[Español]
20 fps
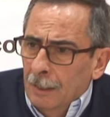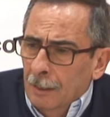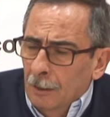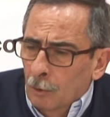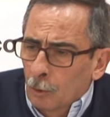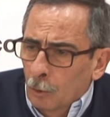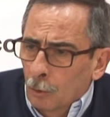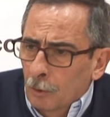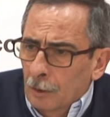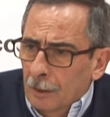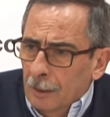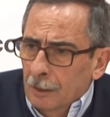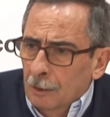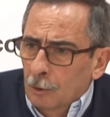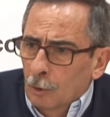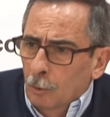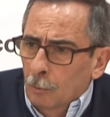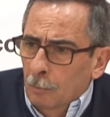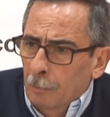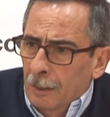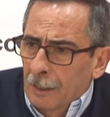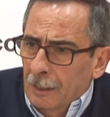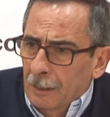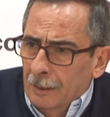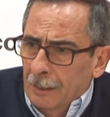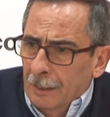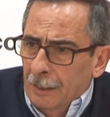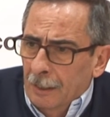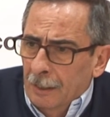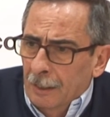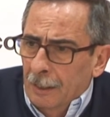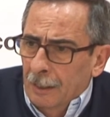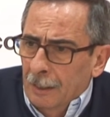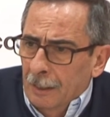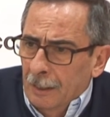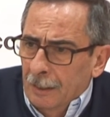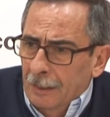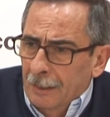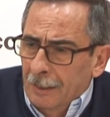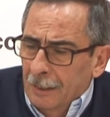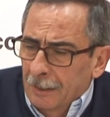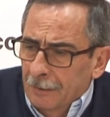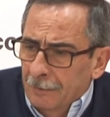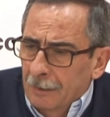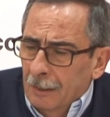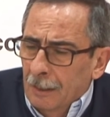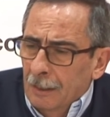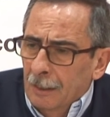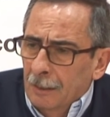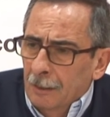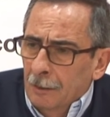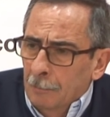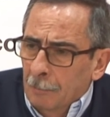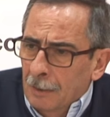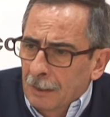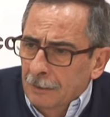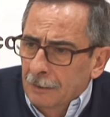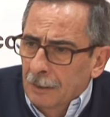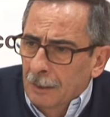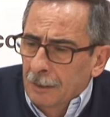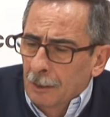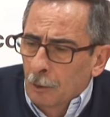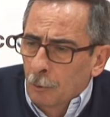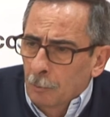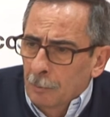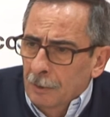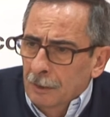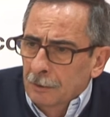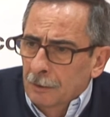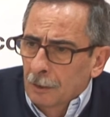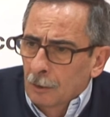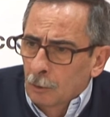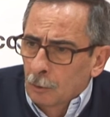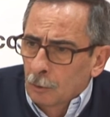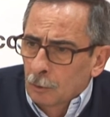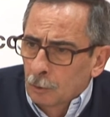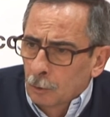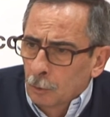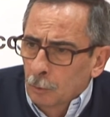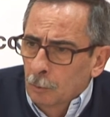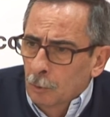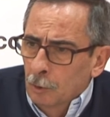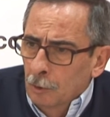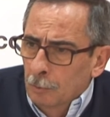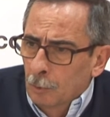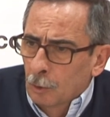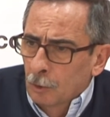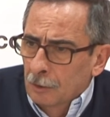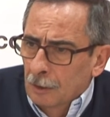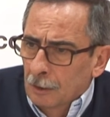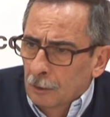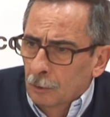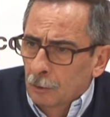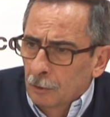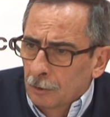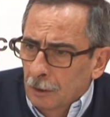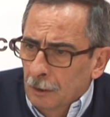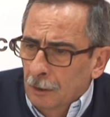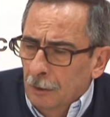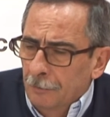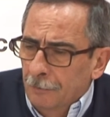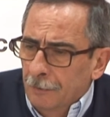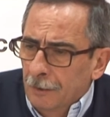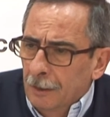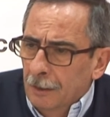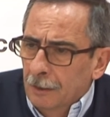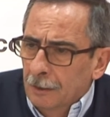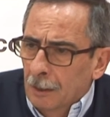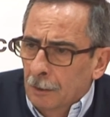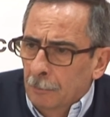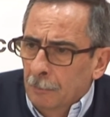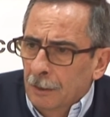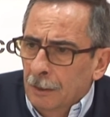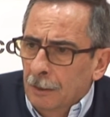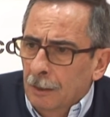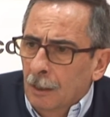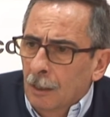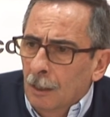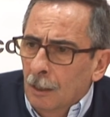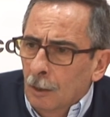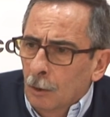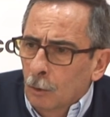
en concreto para que eh, crezca la demanda y aumente el consumo y por tanto signifique también